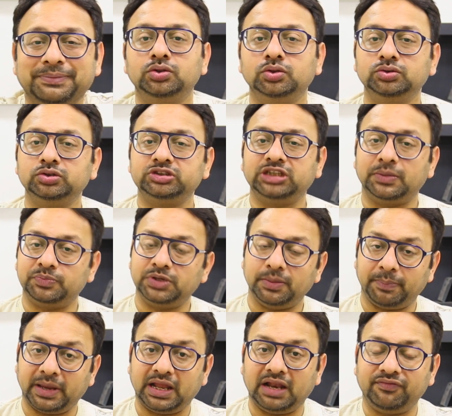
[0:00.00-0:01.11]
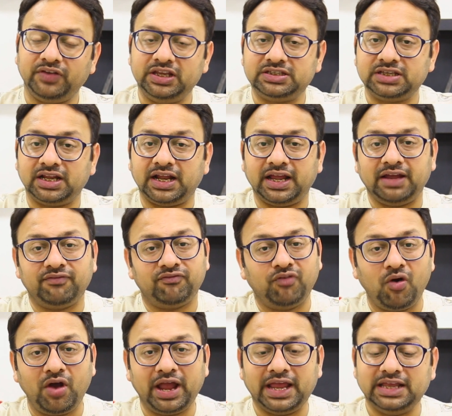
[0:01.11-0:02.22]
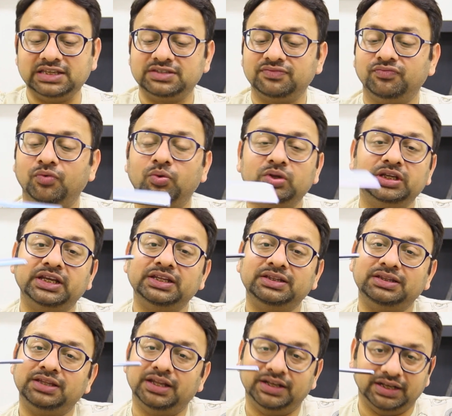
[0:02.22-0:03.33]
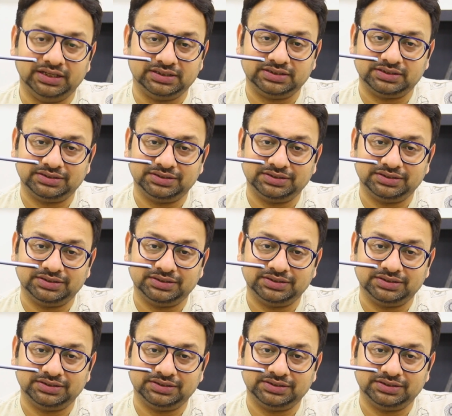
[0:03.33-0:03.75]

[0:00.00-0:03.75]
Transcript: तो जो सबसे पहला फीचर है वो है इस फ़ोन की थिननेस